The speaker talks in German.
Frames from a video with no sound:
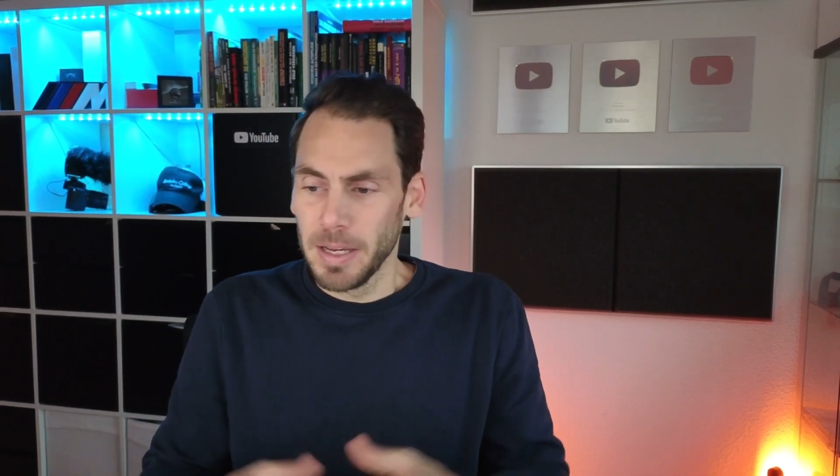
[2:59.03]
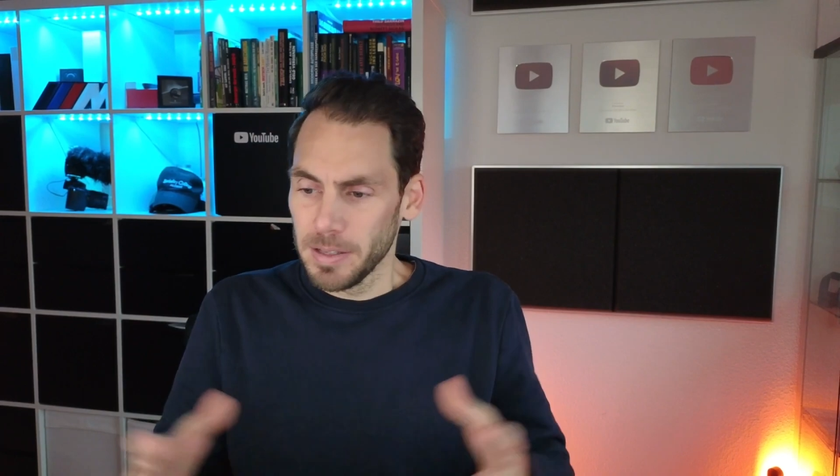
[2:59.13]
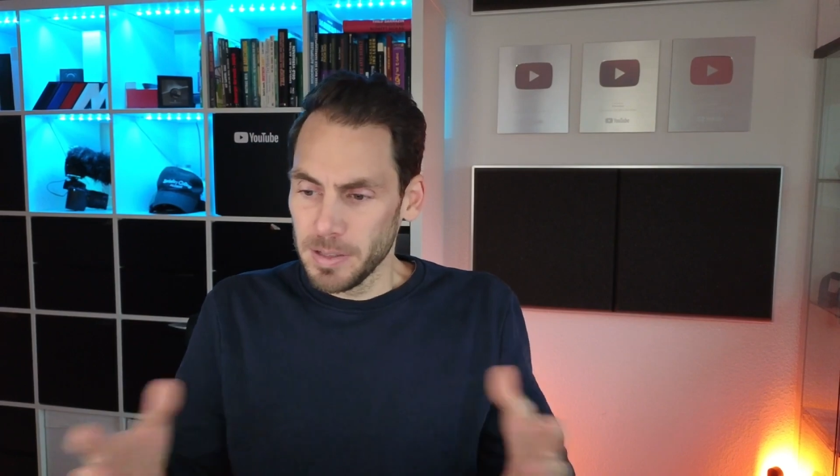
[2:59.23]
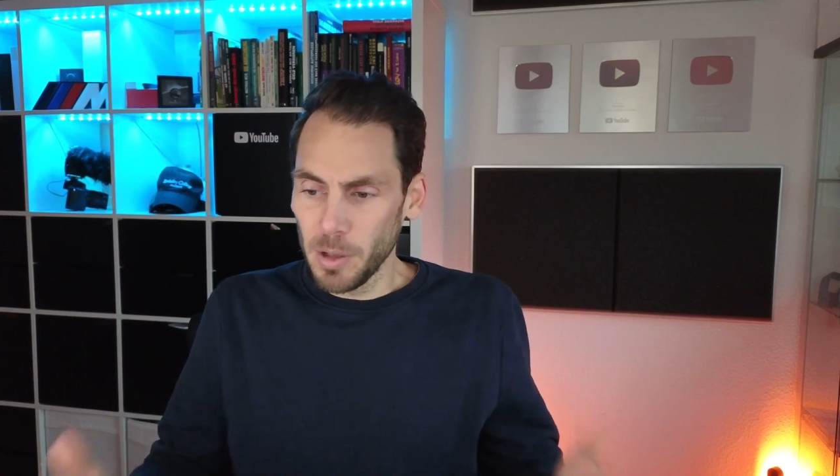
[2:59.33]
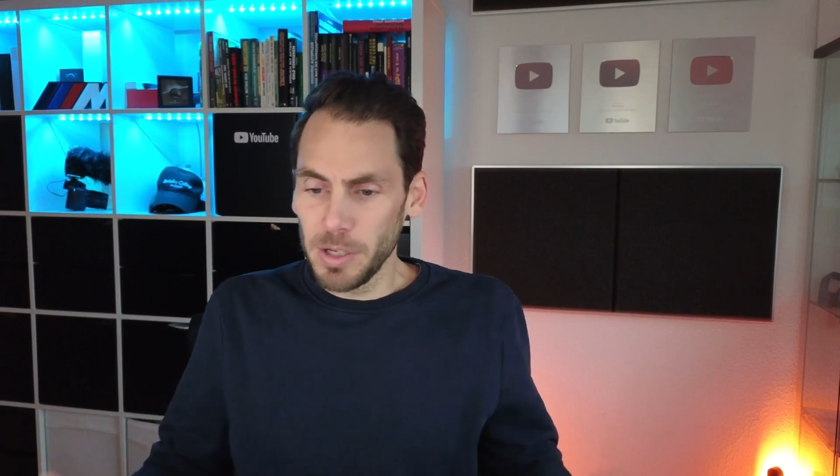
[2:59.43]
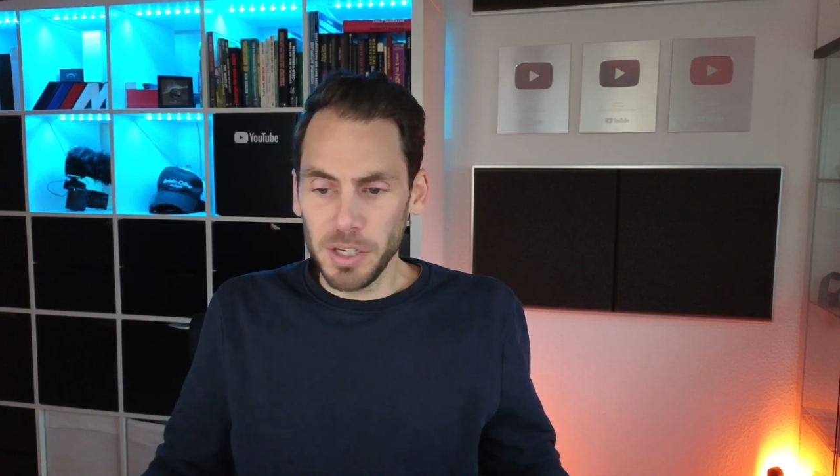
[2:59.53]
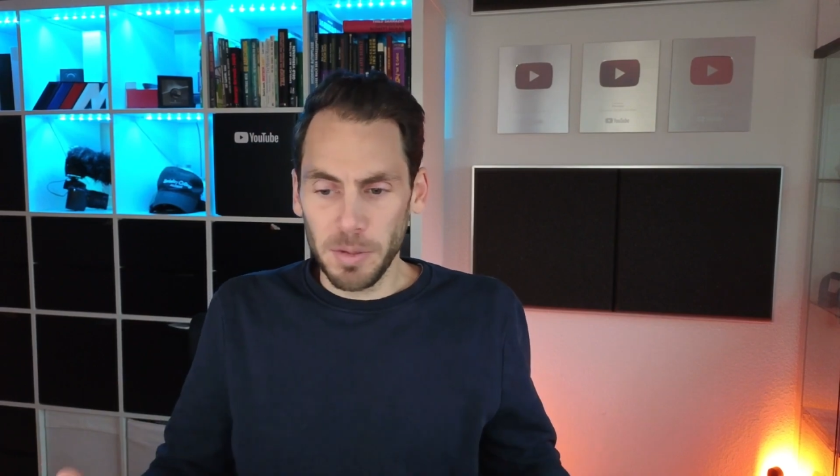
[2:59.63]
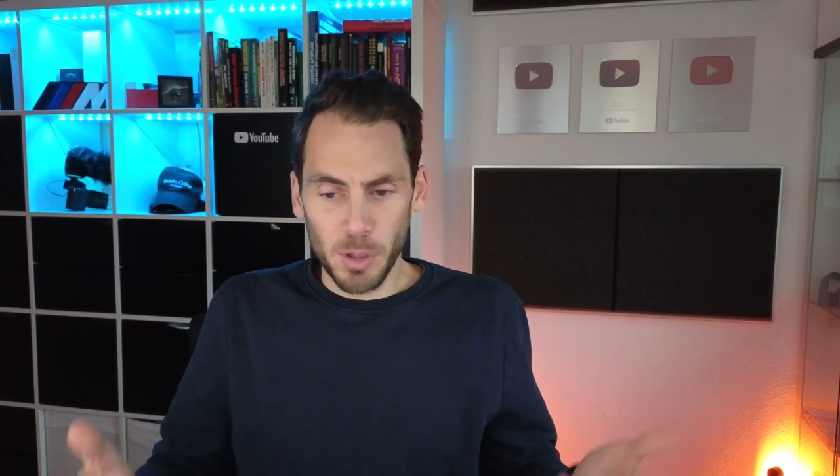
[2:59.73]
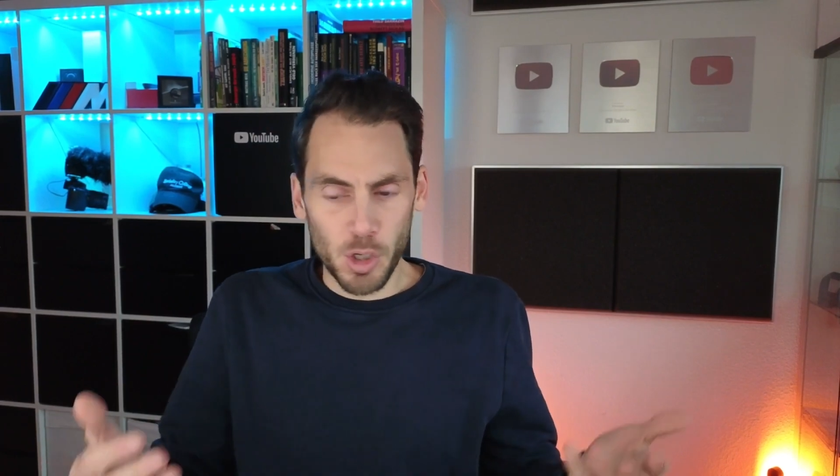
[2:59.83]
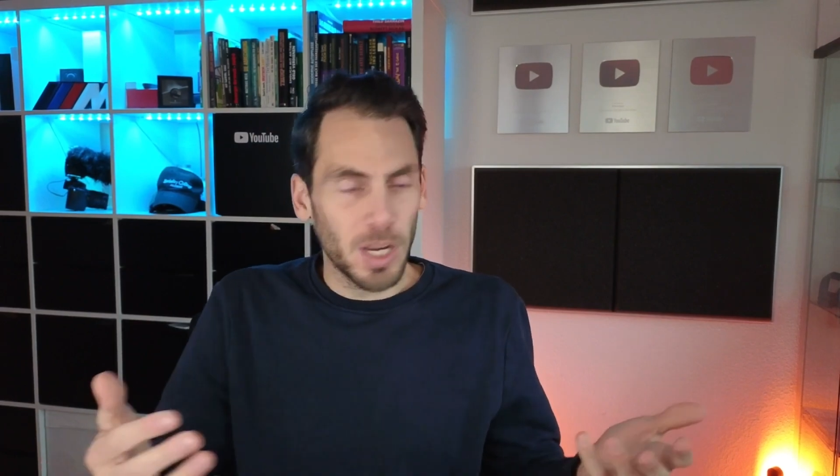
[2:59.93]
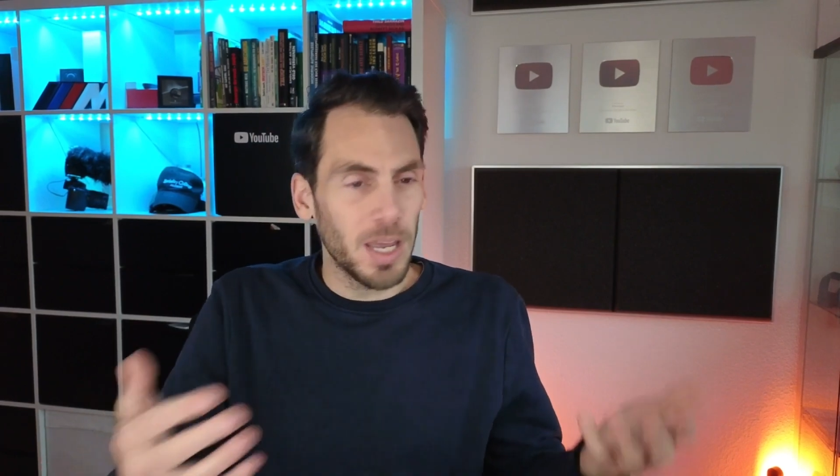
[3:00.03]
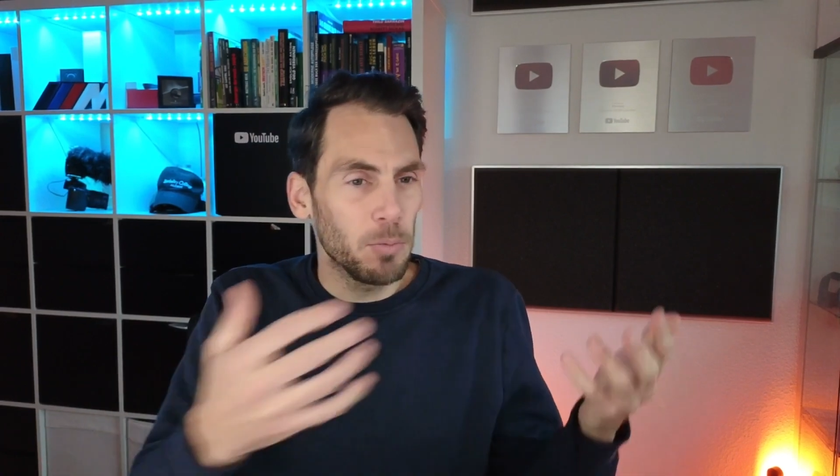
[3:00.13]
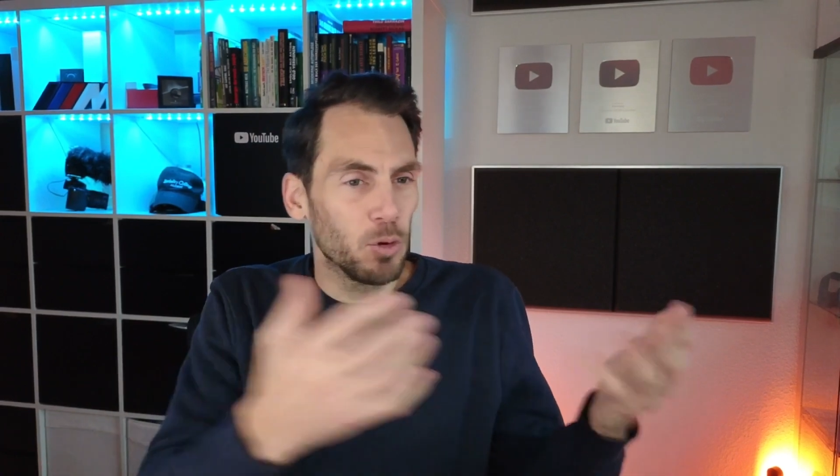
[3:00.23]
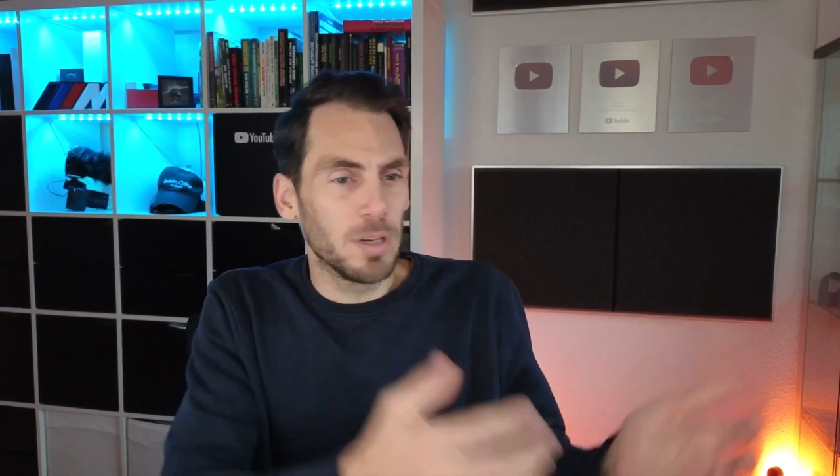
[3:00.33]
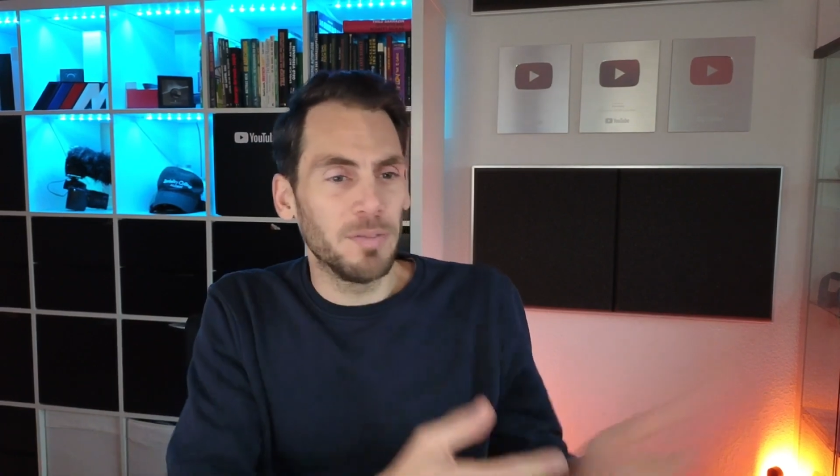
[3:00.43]
solche
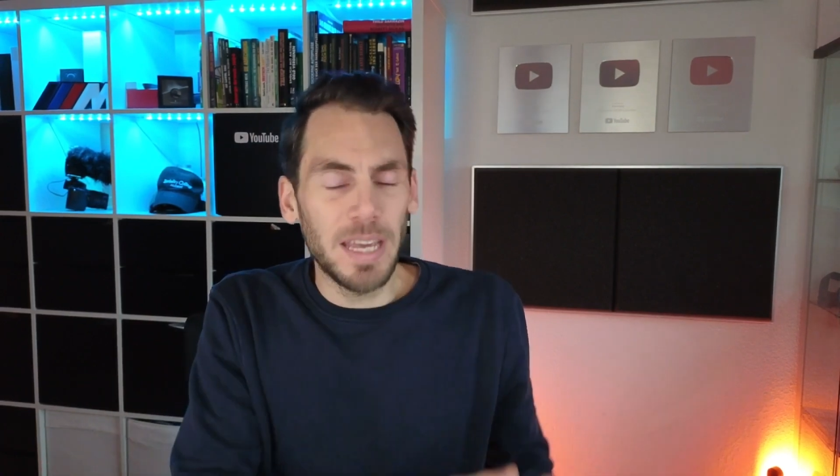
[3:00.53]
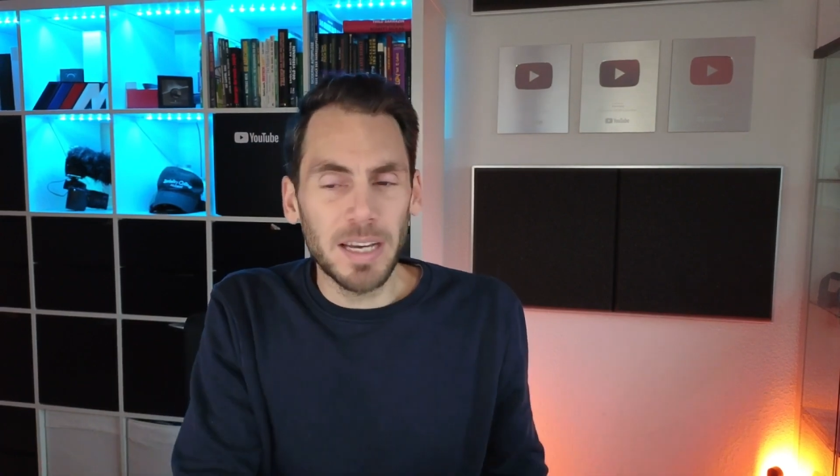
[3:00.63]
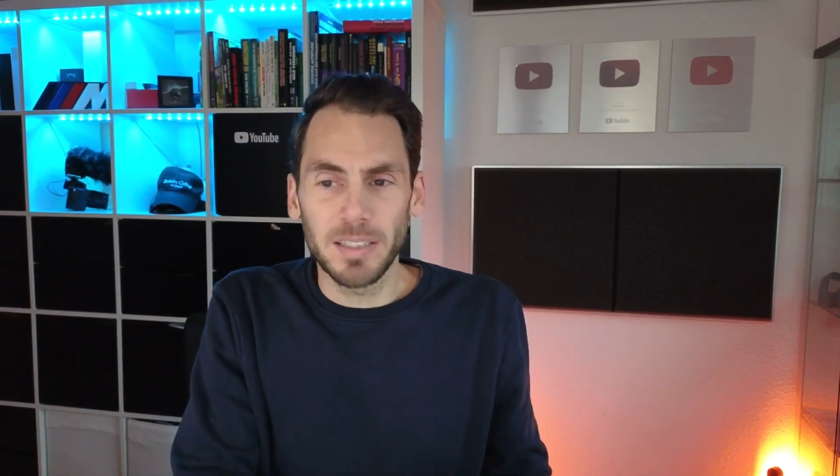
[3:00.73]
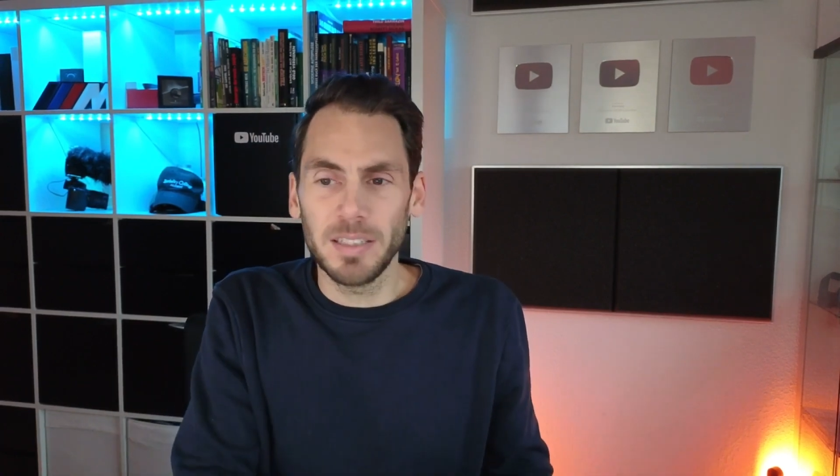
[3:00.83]
Bestrebungen wären,